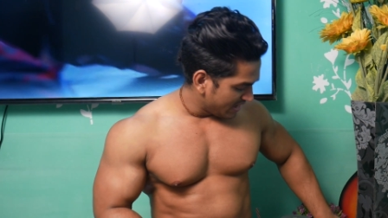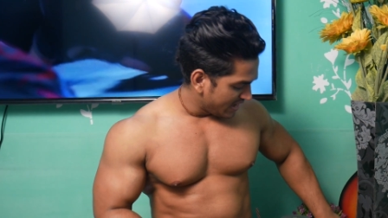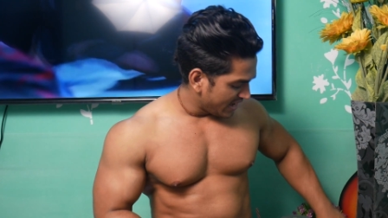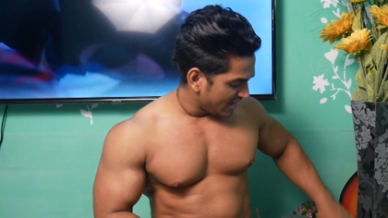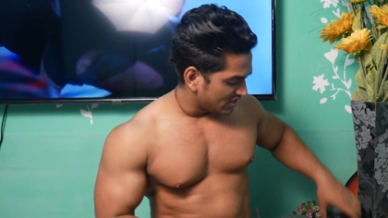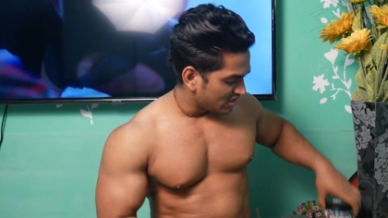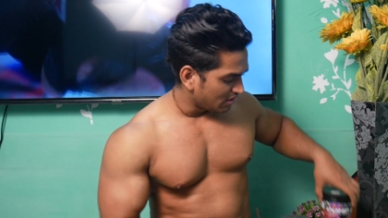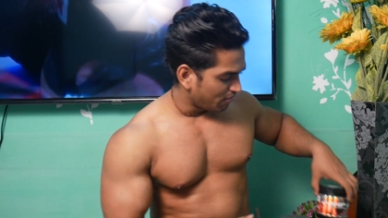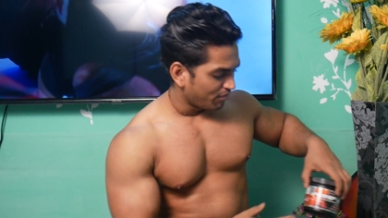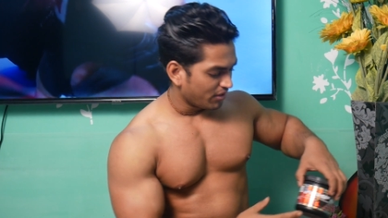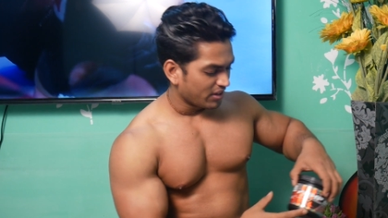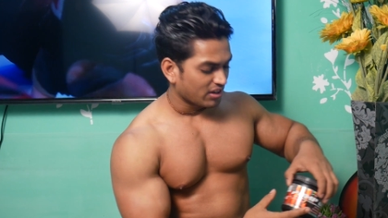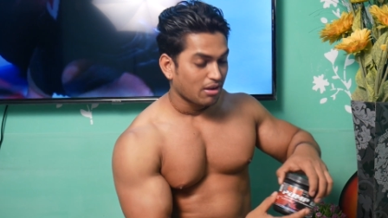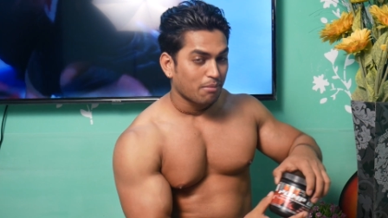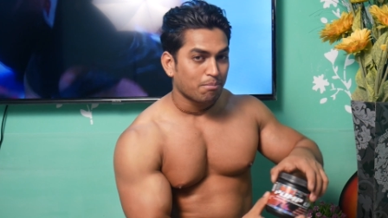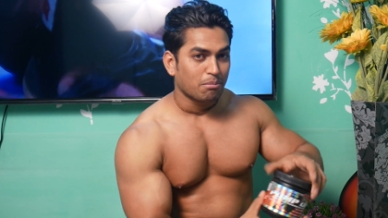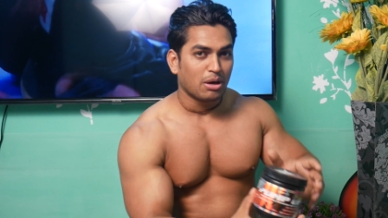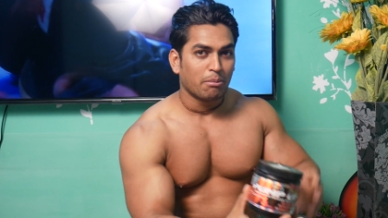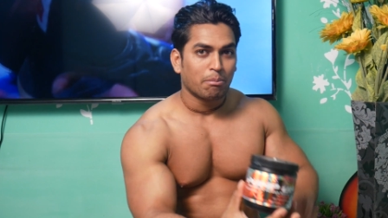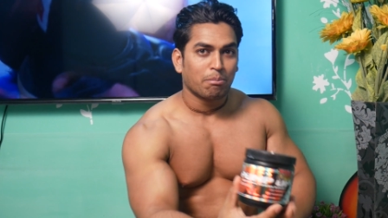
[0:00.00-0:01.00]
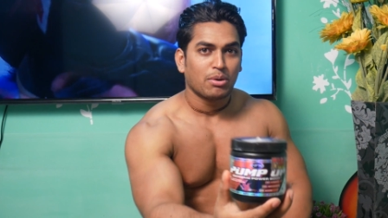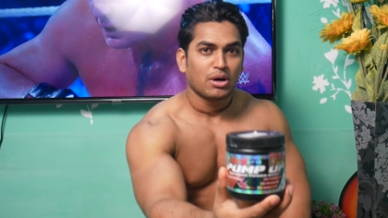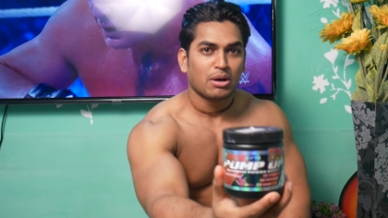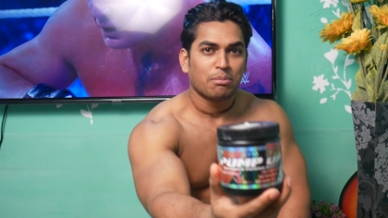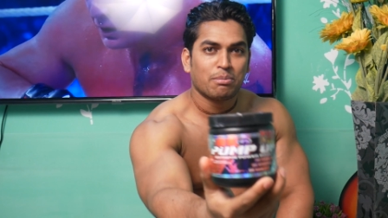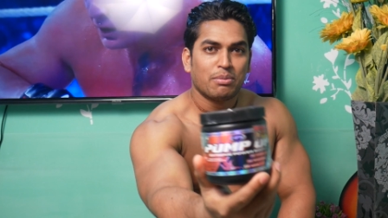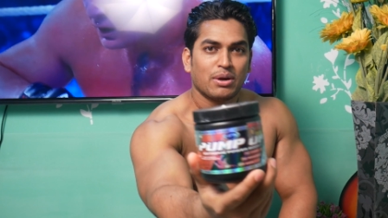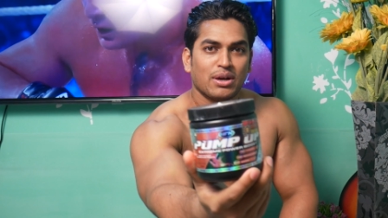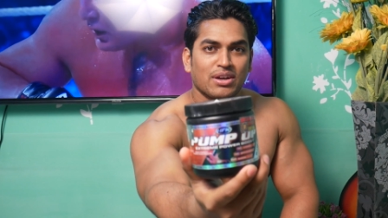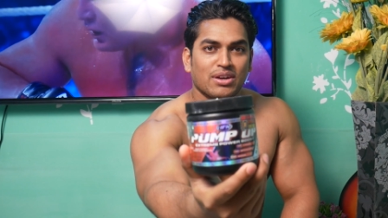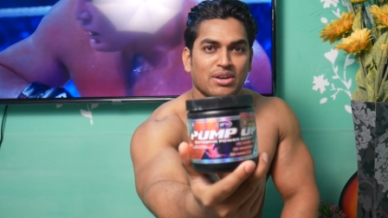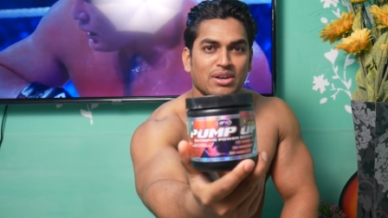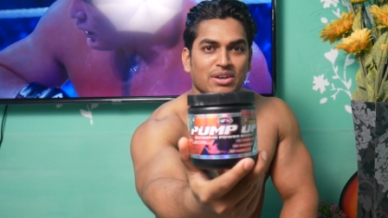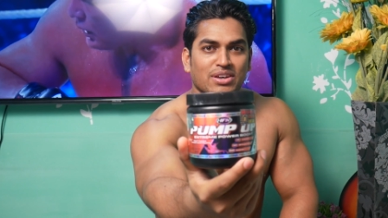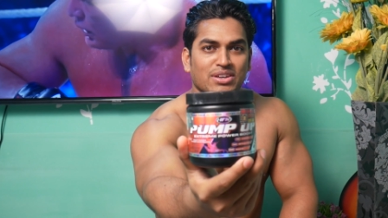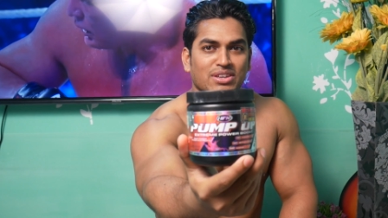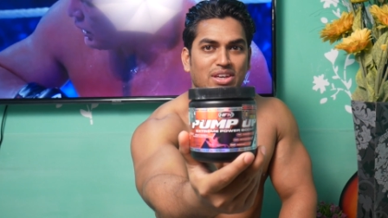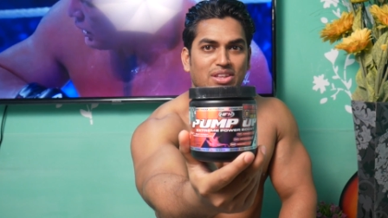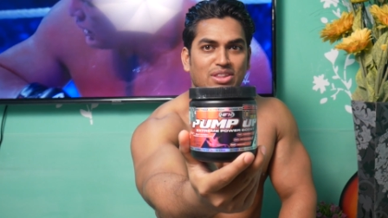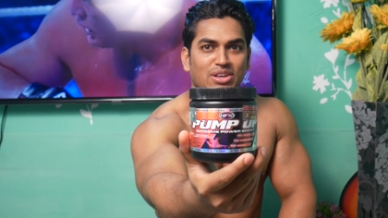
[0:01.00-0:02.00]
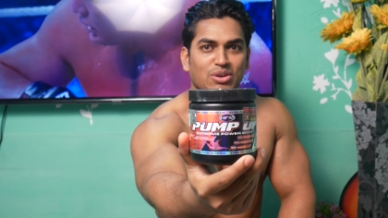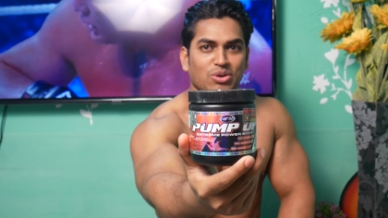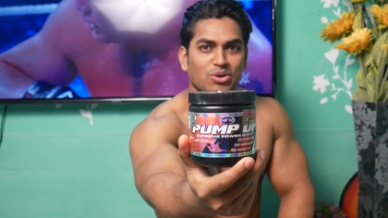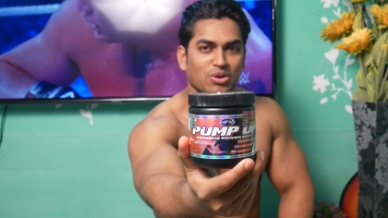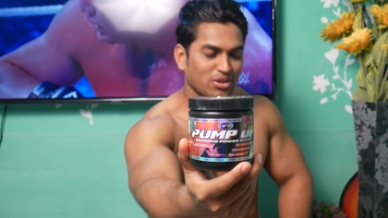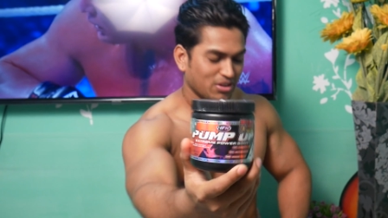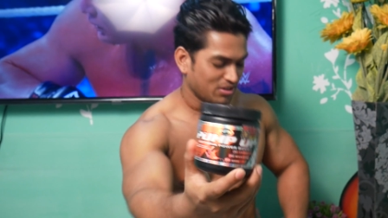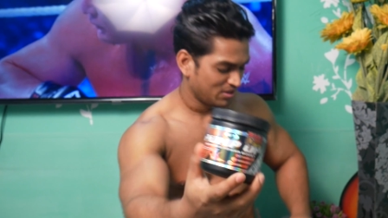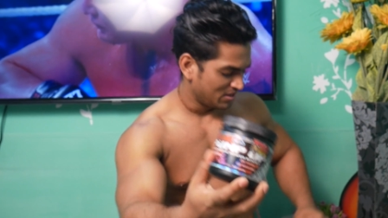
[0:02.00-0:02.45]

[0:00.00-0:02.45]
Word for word: एच एफ एन का पंप अप ये देखो